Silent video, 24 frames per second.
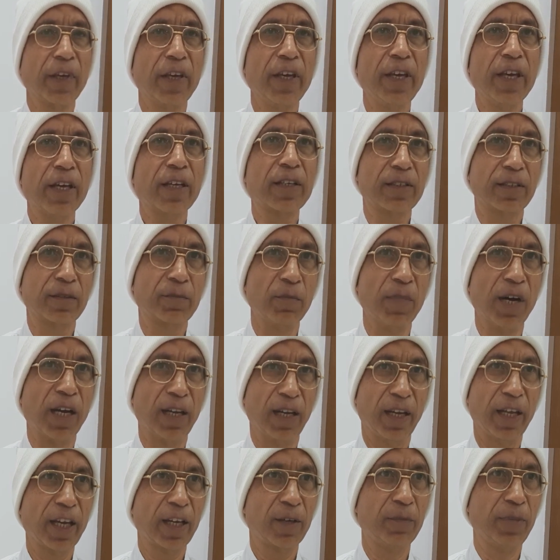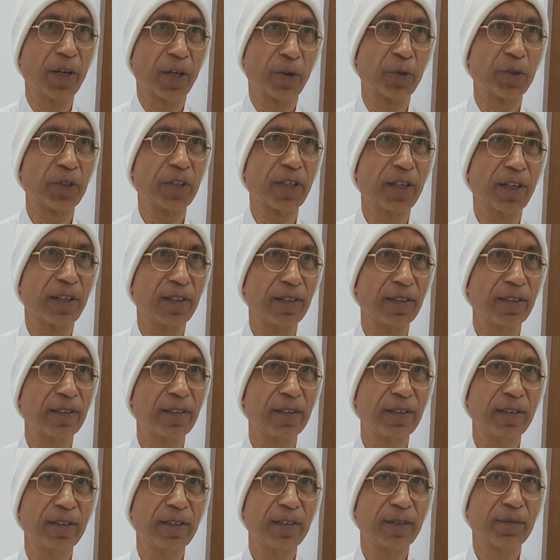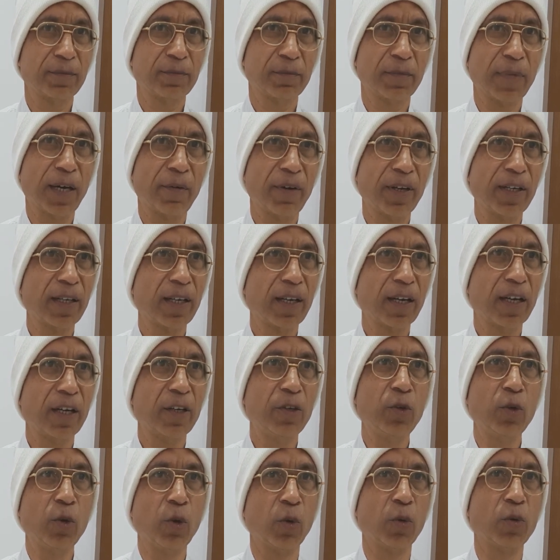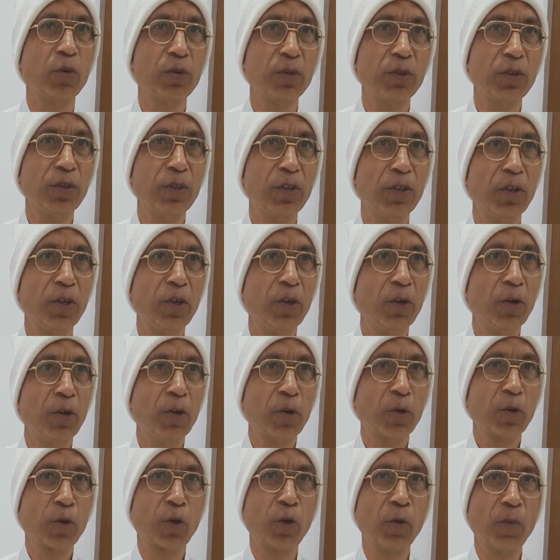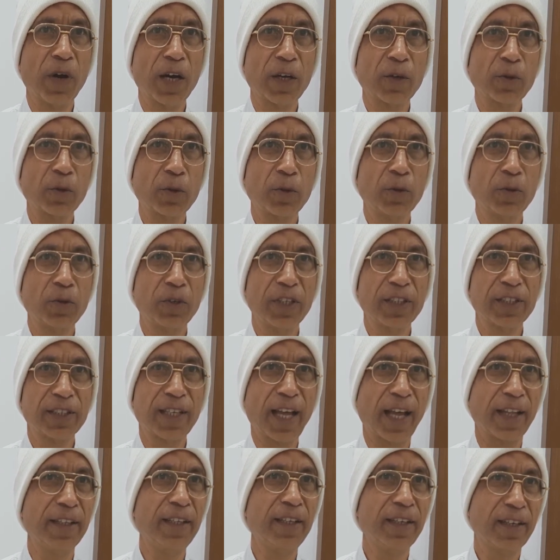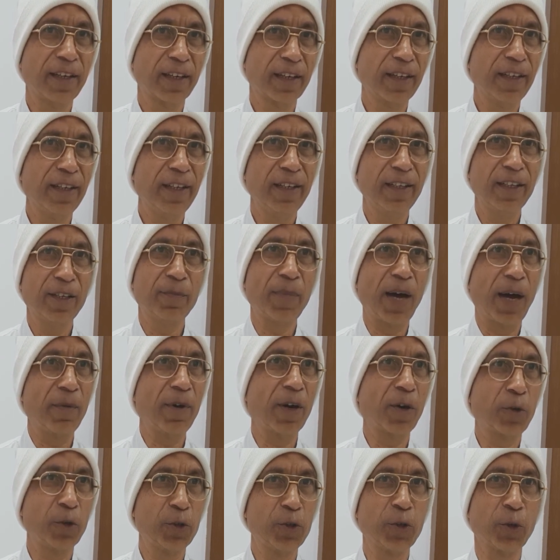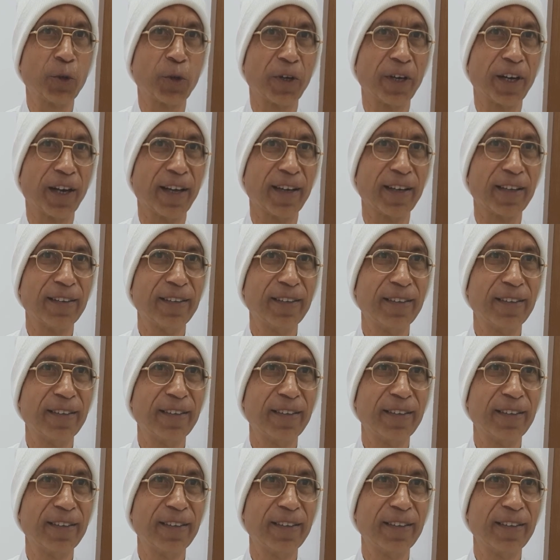एक बल एक भरोसा बाबा ने कहा नो कुमारों को न शादी करनी न बाबा को छोड़ना है